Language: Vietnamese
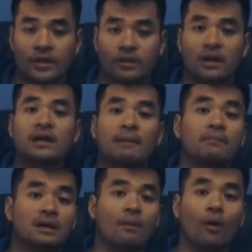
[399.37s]
cho đến
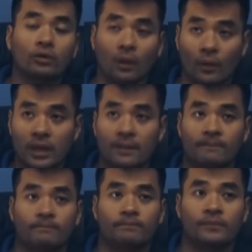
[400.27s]
năm 14 tuổi
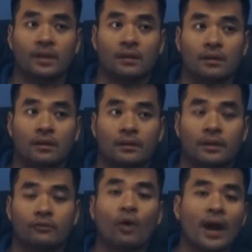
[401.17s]

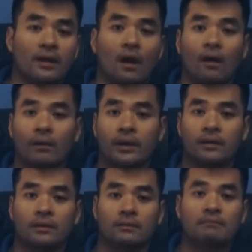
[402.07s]
Ryan Hoy
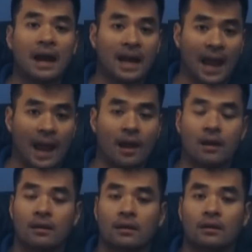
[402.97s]
ba ghẻ
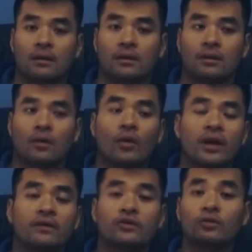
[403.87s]

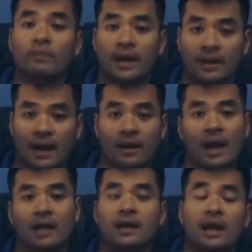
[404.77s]
khuyên Junmi rằng
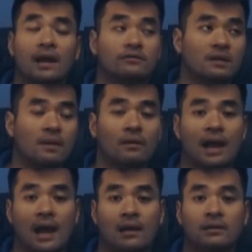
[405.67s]
hãy để
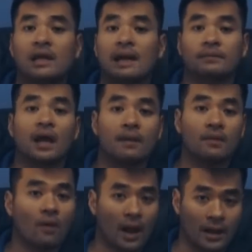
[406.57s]
Elzabella đi làm thêm
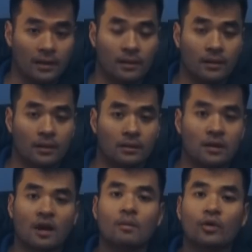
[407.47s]
ở ngoài
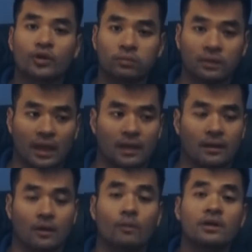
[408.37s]
để có một chút tiền
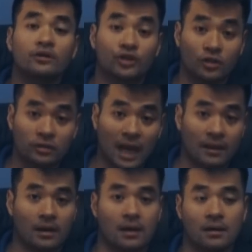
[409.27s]
cũng như trưởng
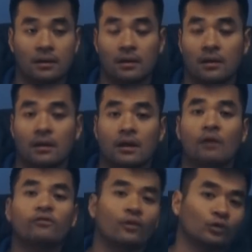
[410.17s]
thành hơn,
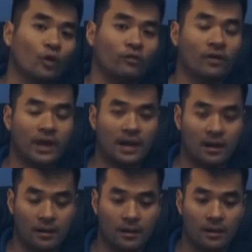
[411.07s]
không phụ thuộc vào gia
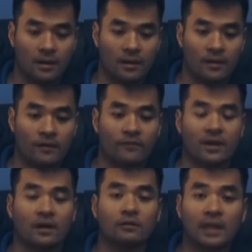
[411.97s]
đình
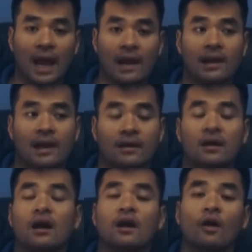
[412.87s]
và có thể là
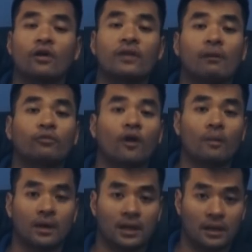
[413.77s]
gần gũi với ông
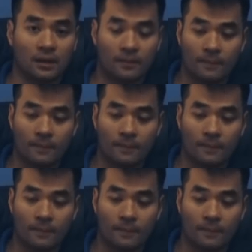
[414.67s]
Robert hơn.